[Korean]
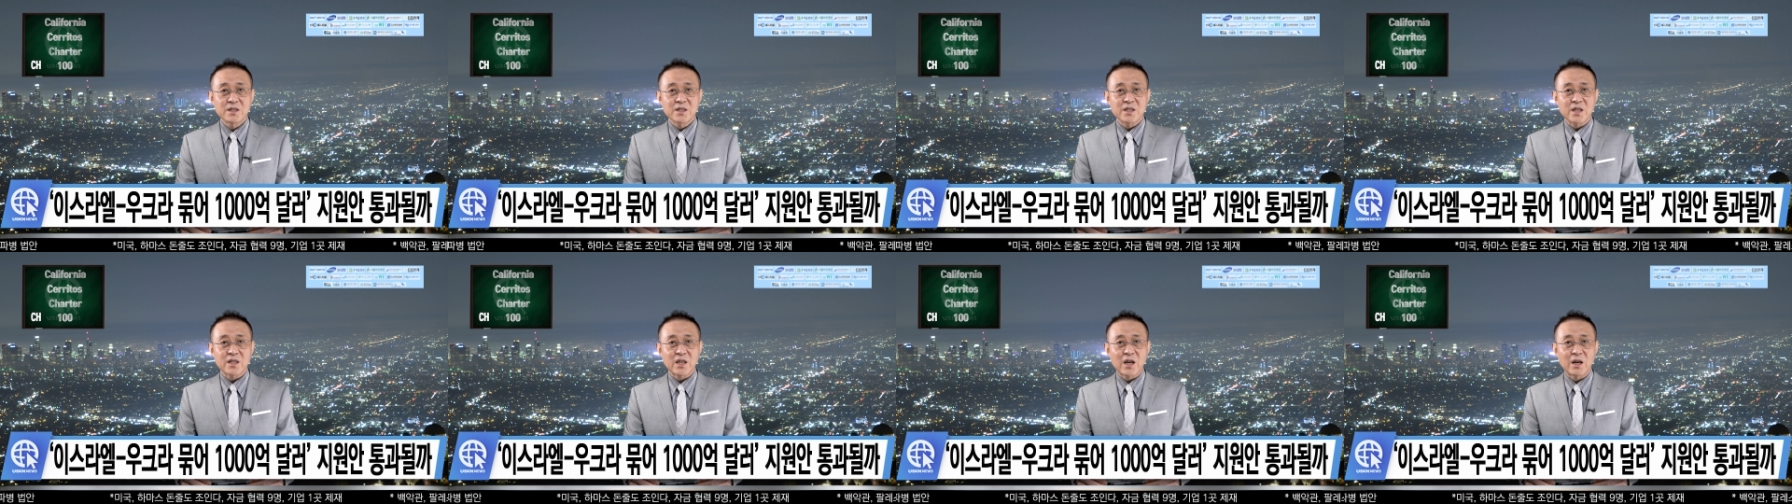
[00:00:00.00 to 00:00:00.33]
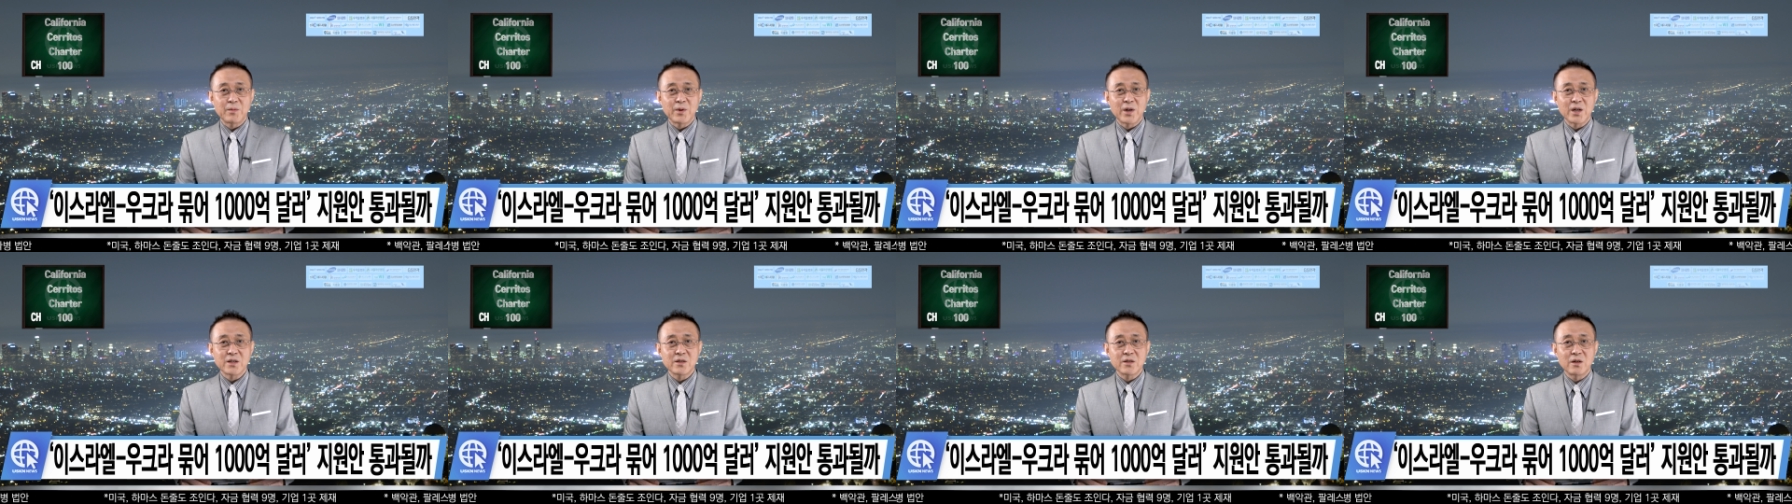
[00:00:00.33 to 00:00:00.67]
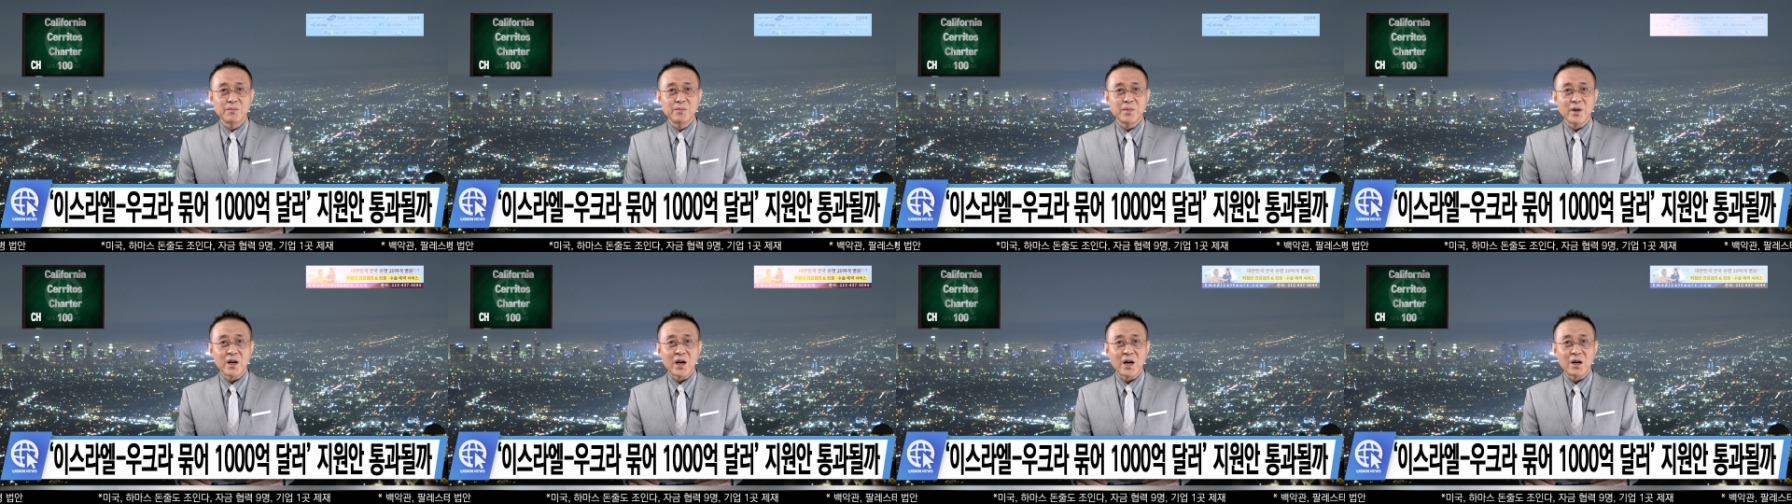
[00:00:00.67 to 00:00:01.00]
자, 다만
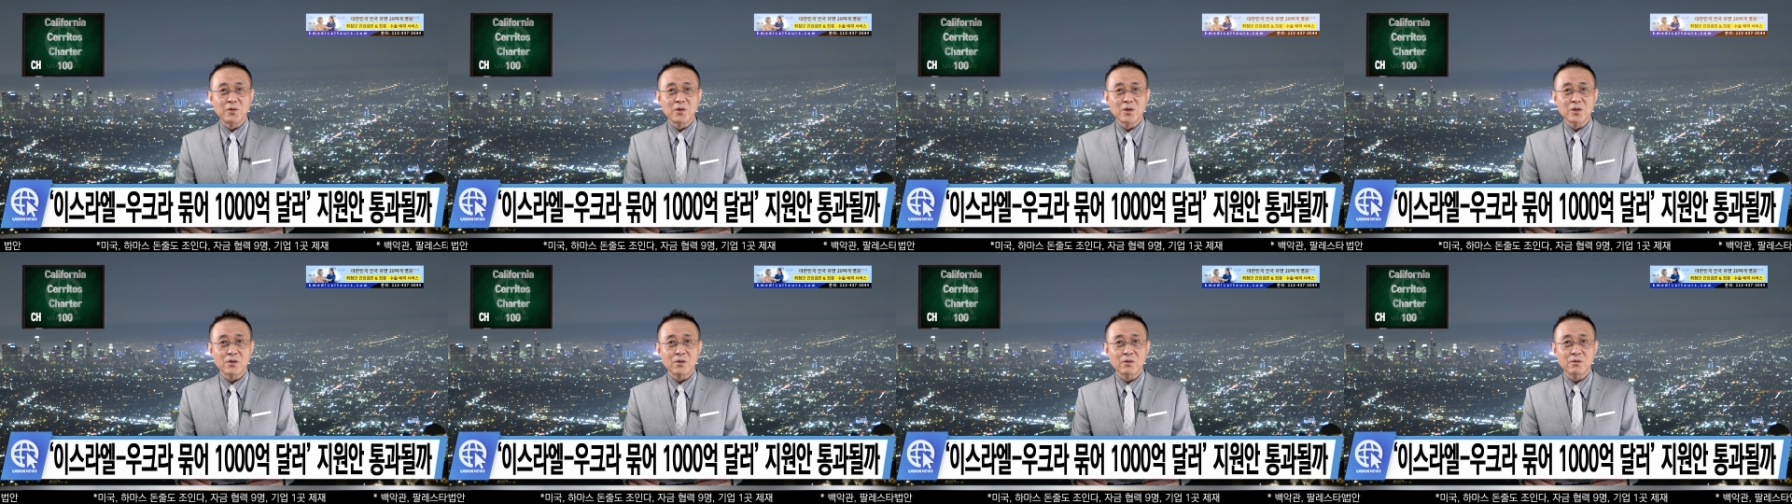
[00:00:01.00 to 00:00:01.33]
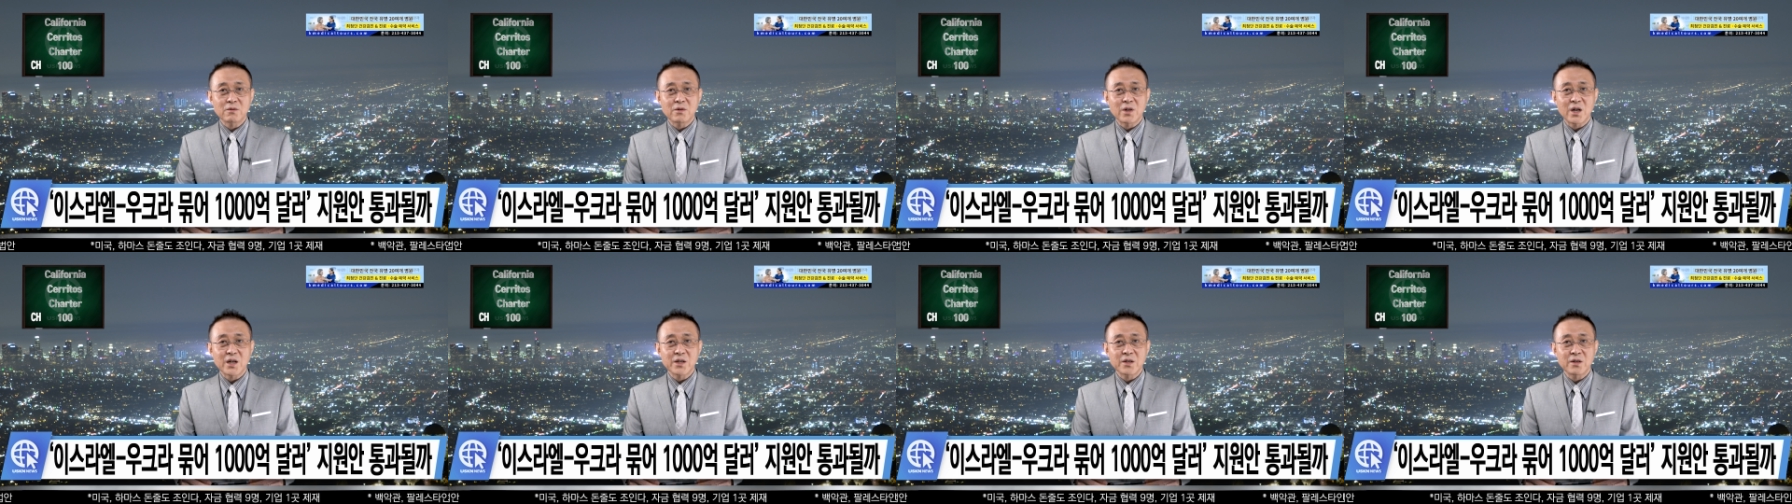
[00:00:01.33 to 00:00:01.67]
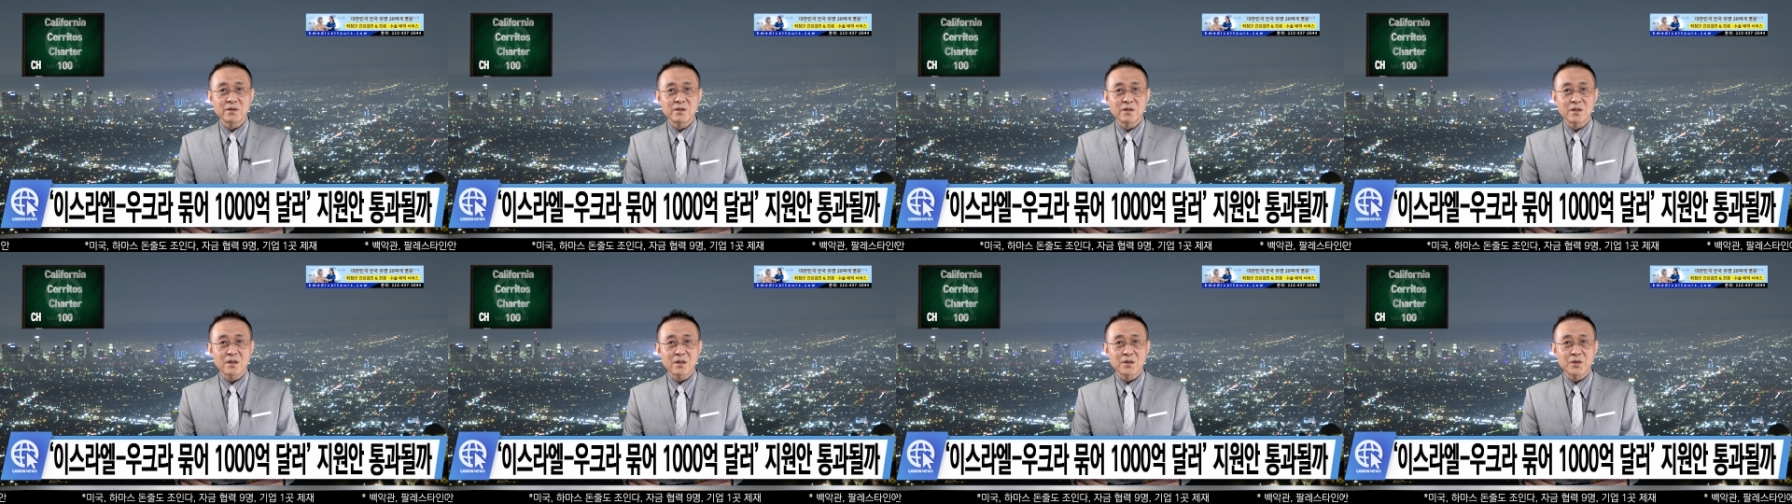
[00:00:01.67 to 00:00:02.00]
연방 하원 통과가
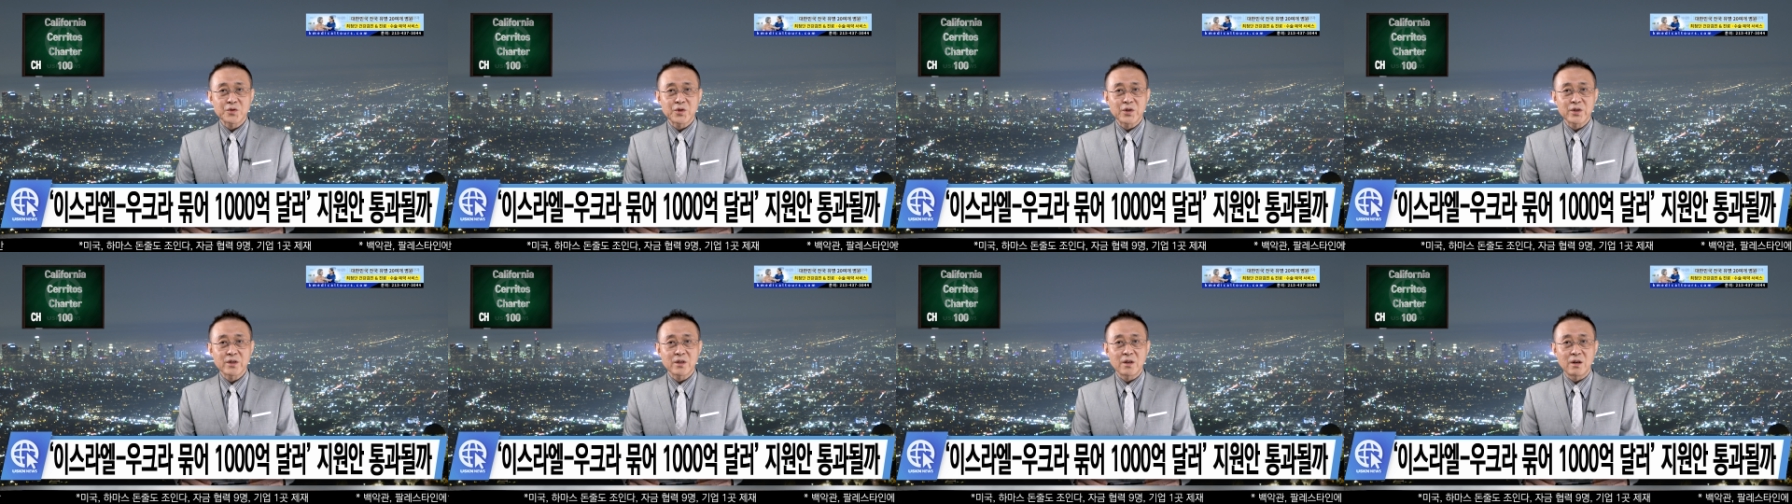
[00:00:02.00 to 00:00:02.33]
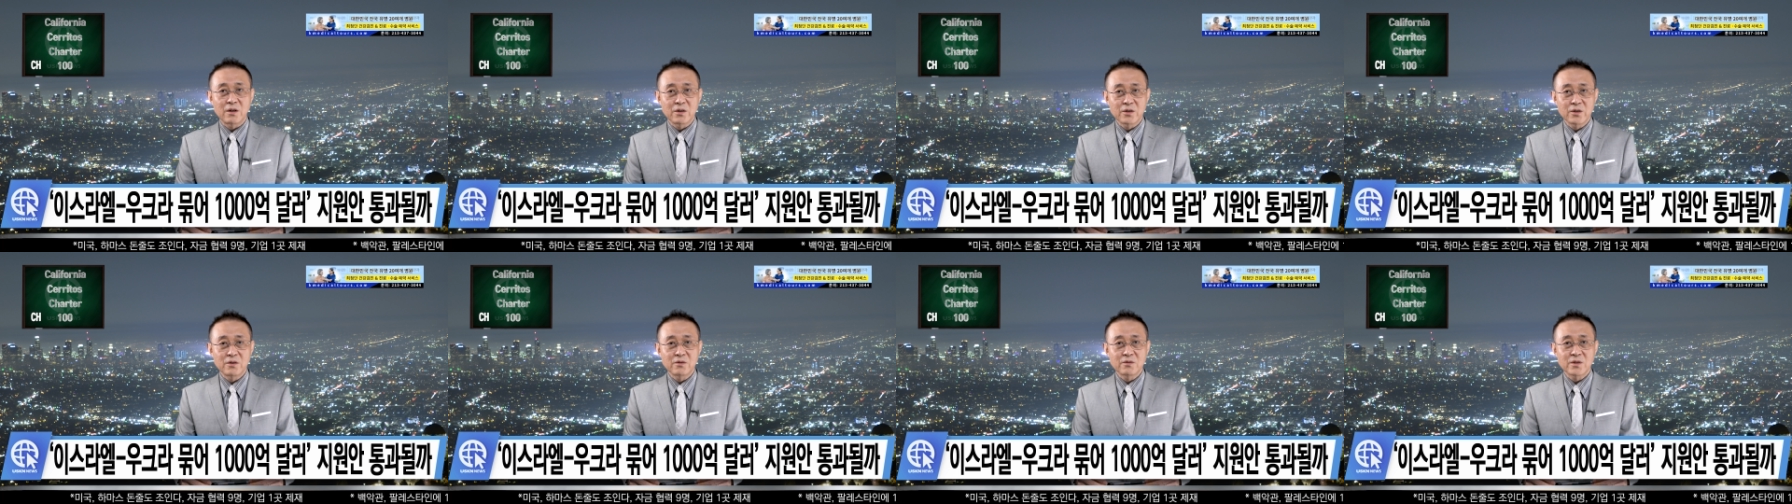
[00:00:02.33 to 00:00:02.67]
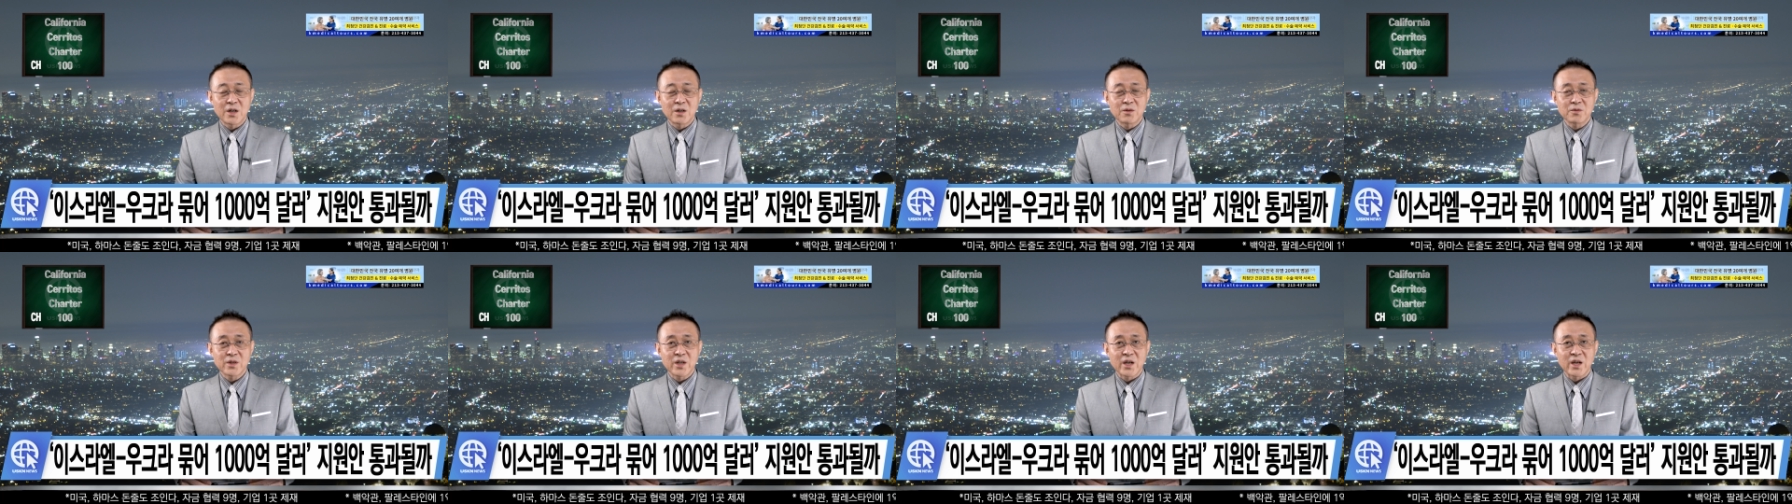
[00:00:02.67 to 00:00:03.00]
현재로선 어려운
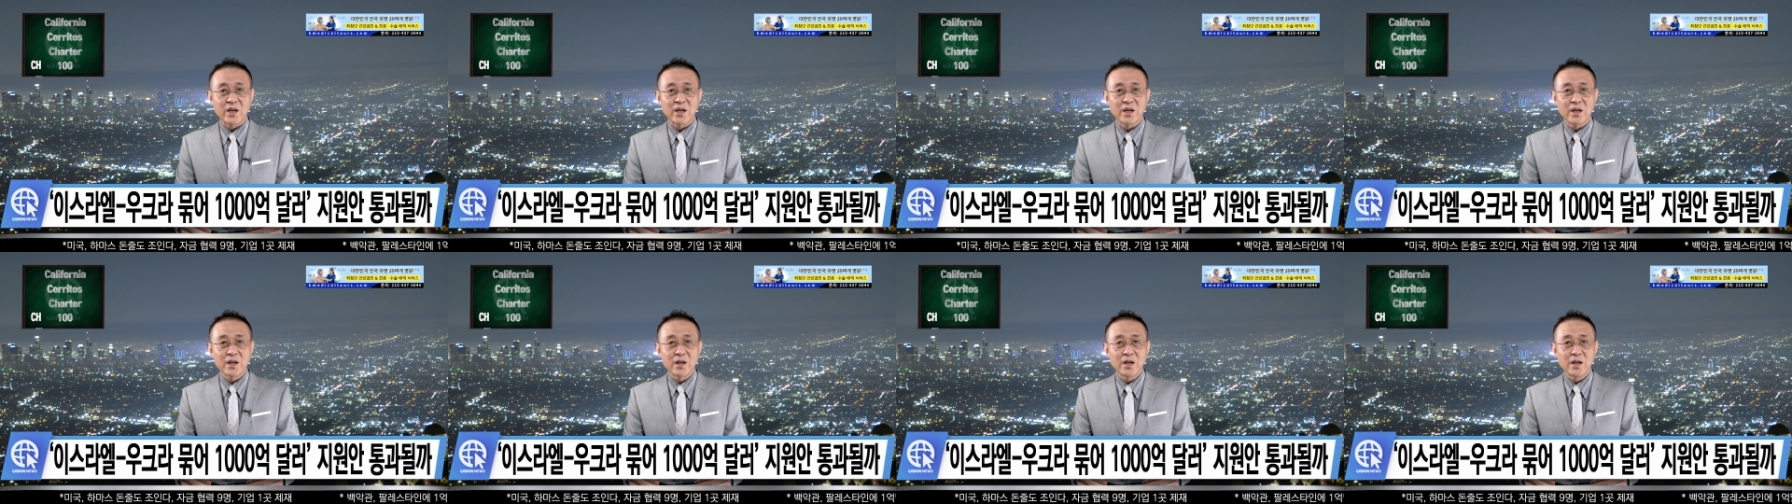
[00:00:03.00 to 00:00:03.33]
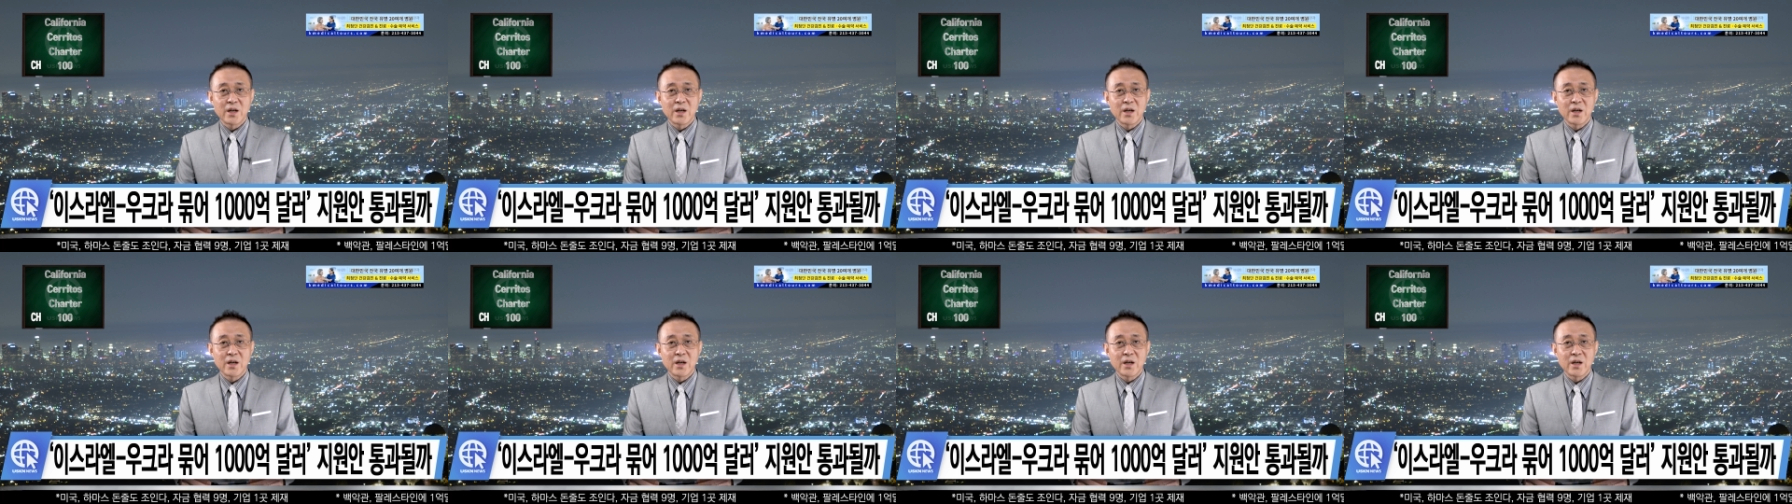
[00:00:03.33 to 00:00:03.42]
가운데